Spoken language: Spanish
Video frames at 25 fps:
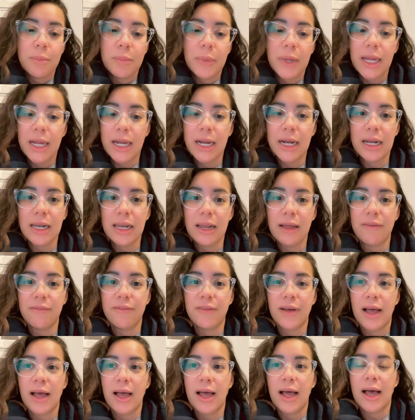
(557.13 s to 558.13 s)
él la
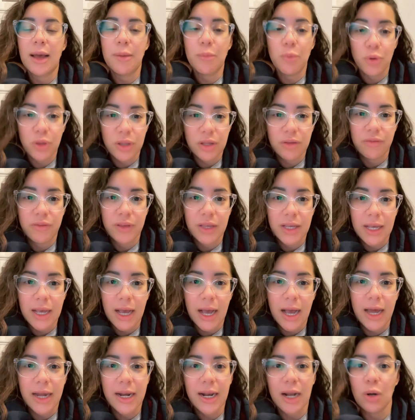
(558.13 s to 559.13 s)
va a
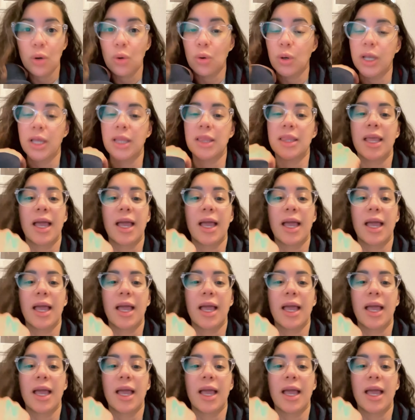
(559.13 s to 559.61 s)
modificar a lo que te